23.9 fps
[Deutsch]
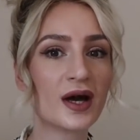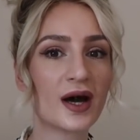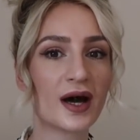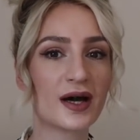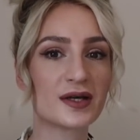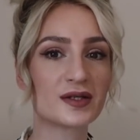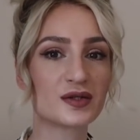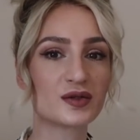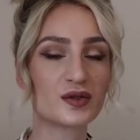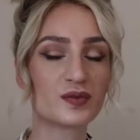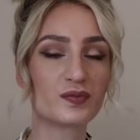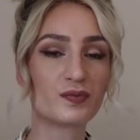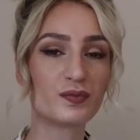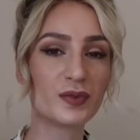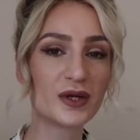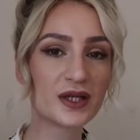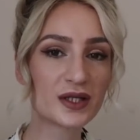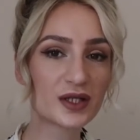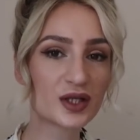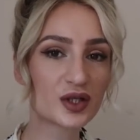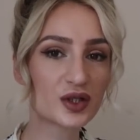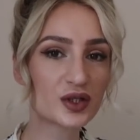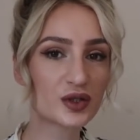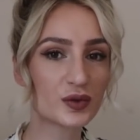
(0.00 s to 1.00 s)
Also es
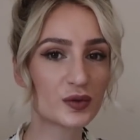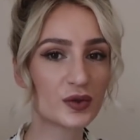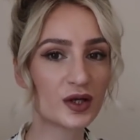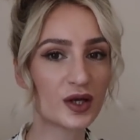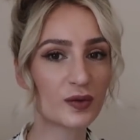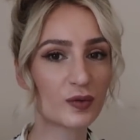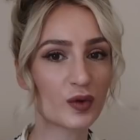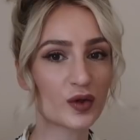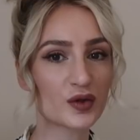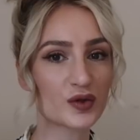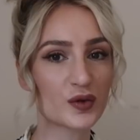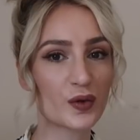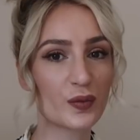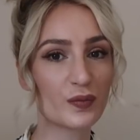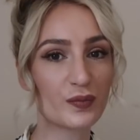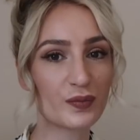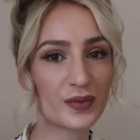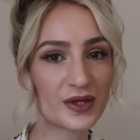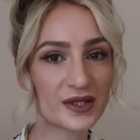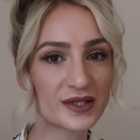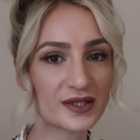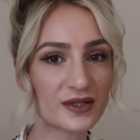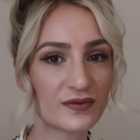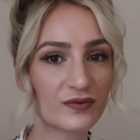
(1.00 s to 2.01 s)
bindet zudem noch so ein
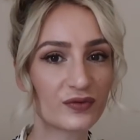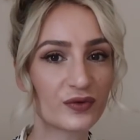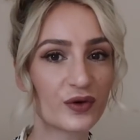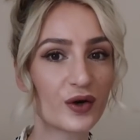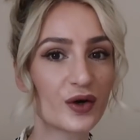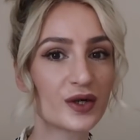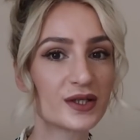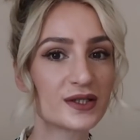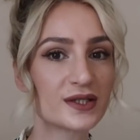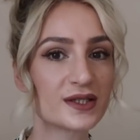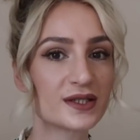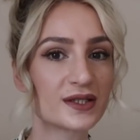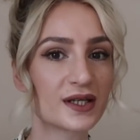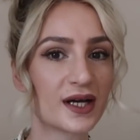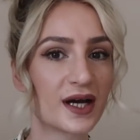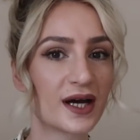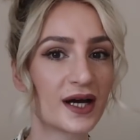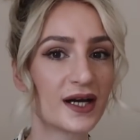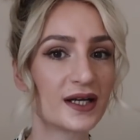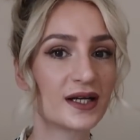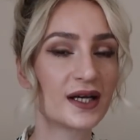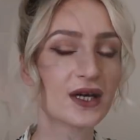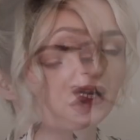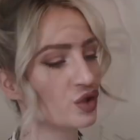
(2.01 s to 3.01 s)
bisschen
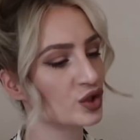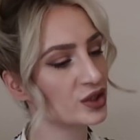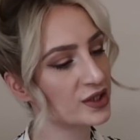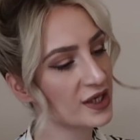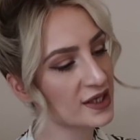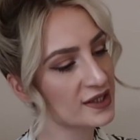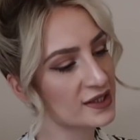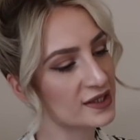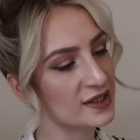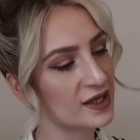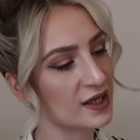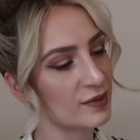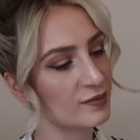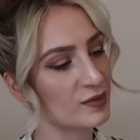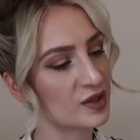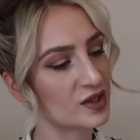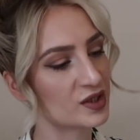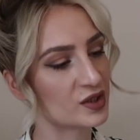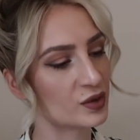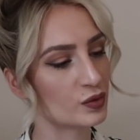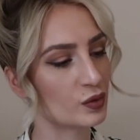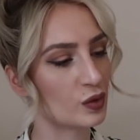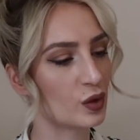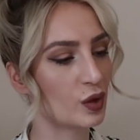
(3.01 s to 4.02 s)
Feuchtigkeit, das nehme
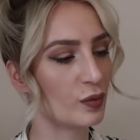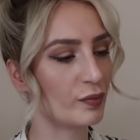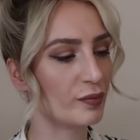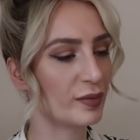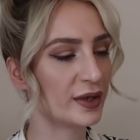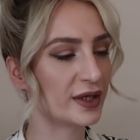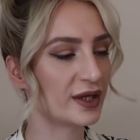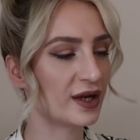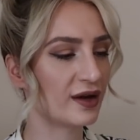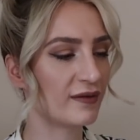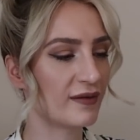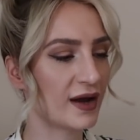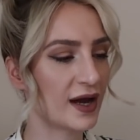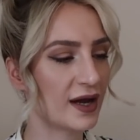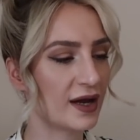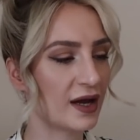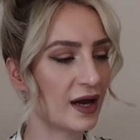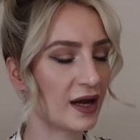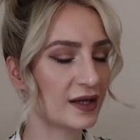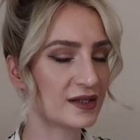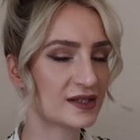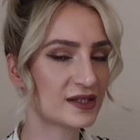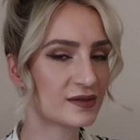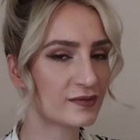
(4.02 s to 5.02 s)
ich so
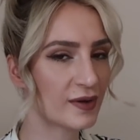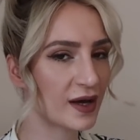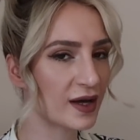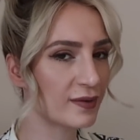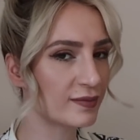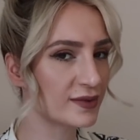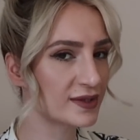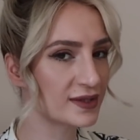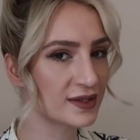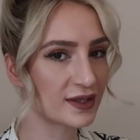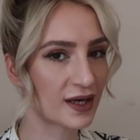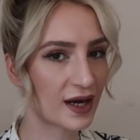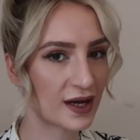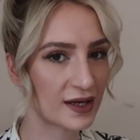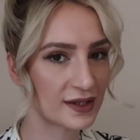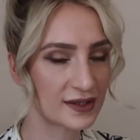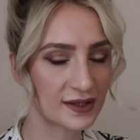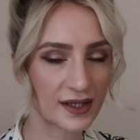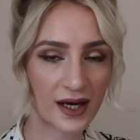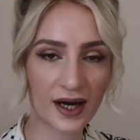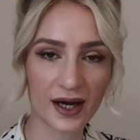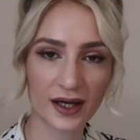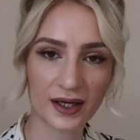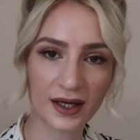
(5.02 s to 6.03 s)
mittlerweile an zwei bis drei
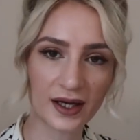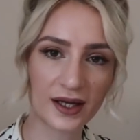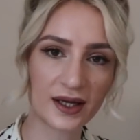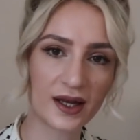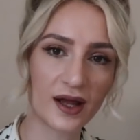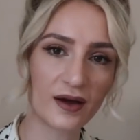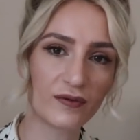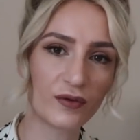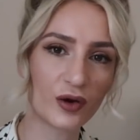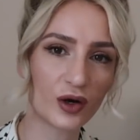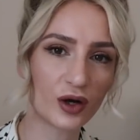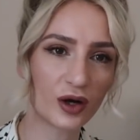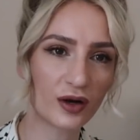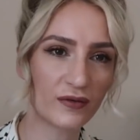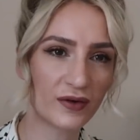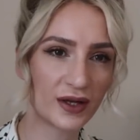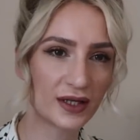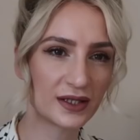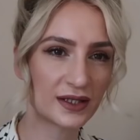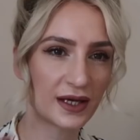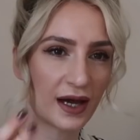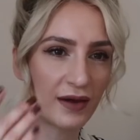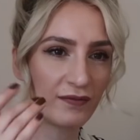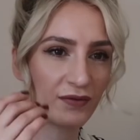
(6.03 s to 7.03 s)
Tagen in der Woche,
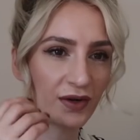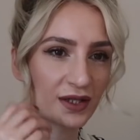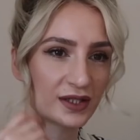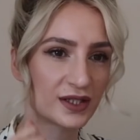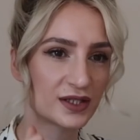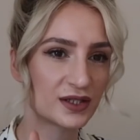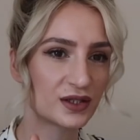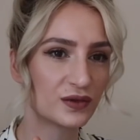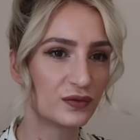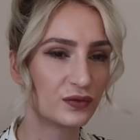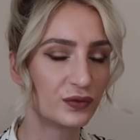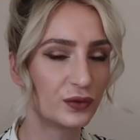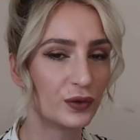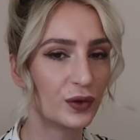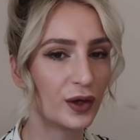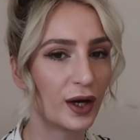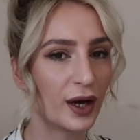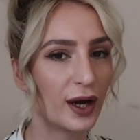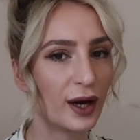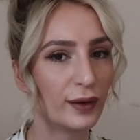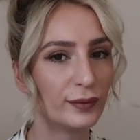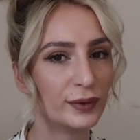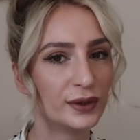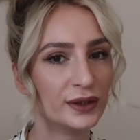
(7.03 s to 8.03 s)
wenn ich einfach das Gefühl
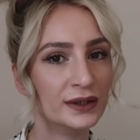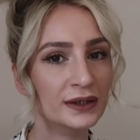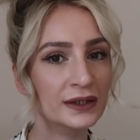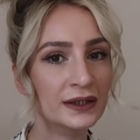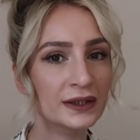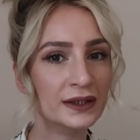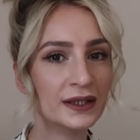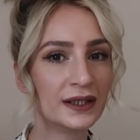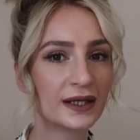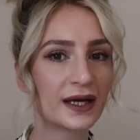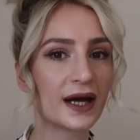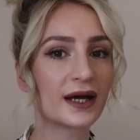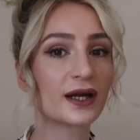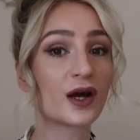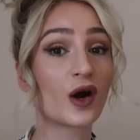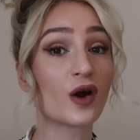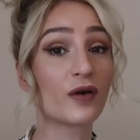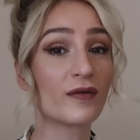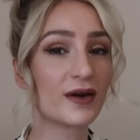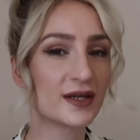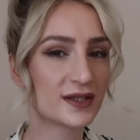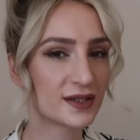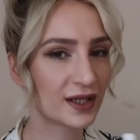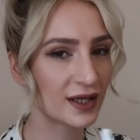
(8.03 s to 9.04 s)
habe, gerade
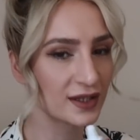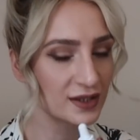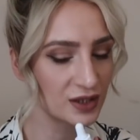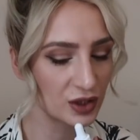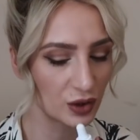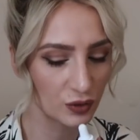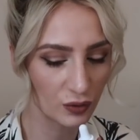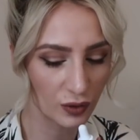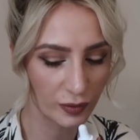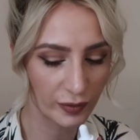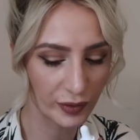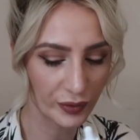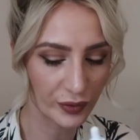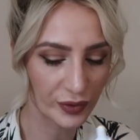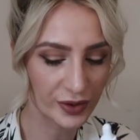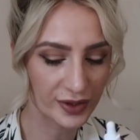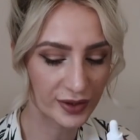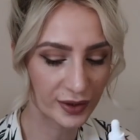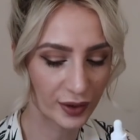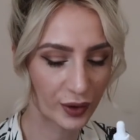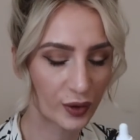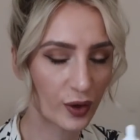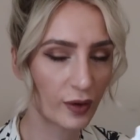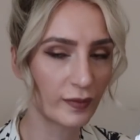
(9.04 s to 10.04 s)
auch weil ich Retinol
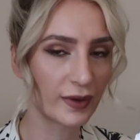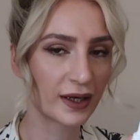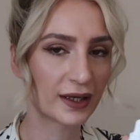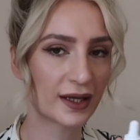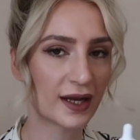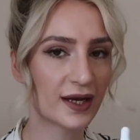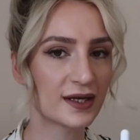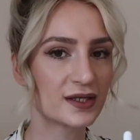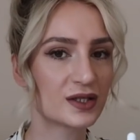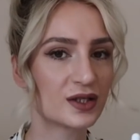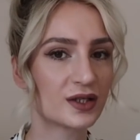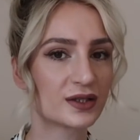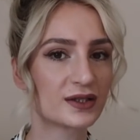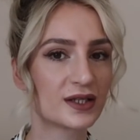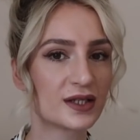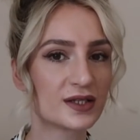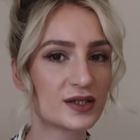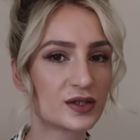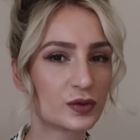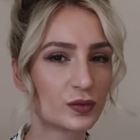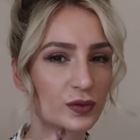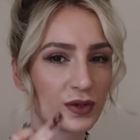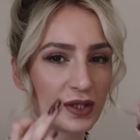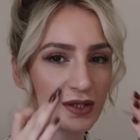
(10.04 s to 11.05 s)
benutze, kommen wir gleich noch
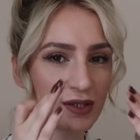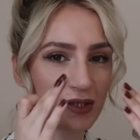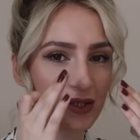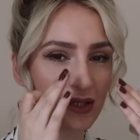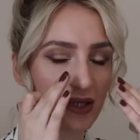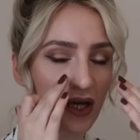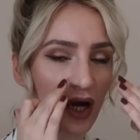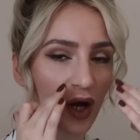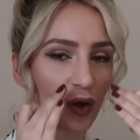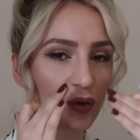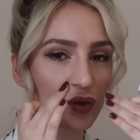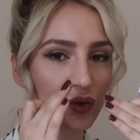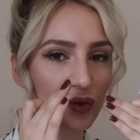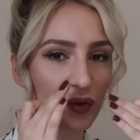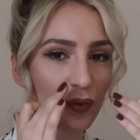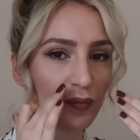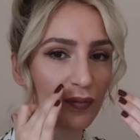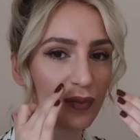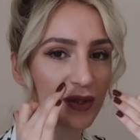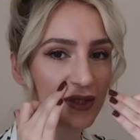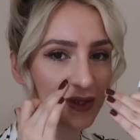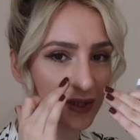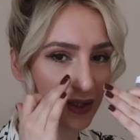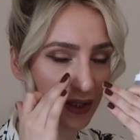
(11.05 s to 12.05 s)
dazu, dass sich die Haut so
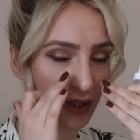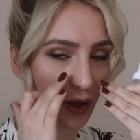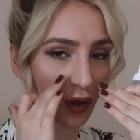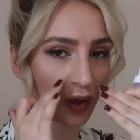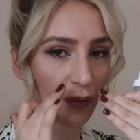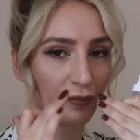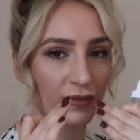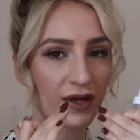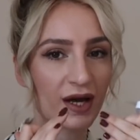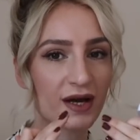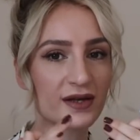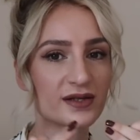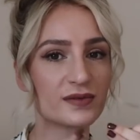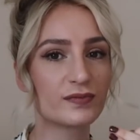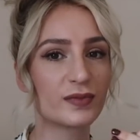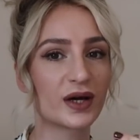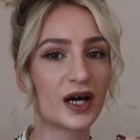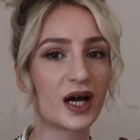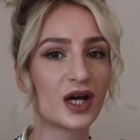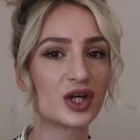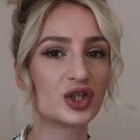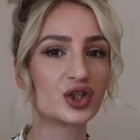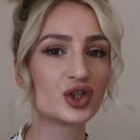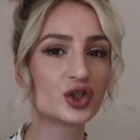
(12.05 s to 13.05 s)
ein bisschen auch im
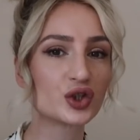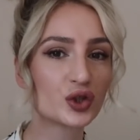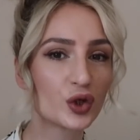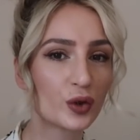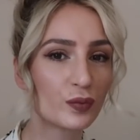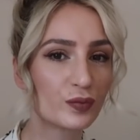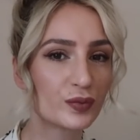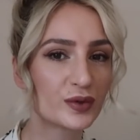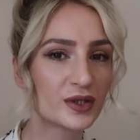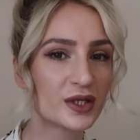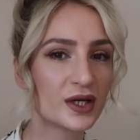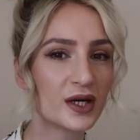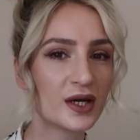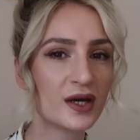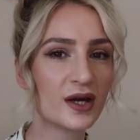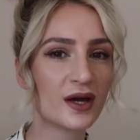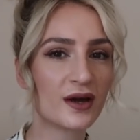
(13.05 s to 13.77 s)
Nasenbereich schuppt.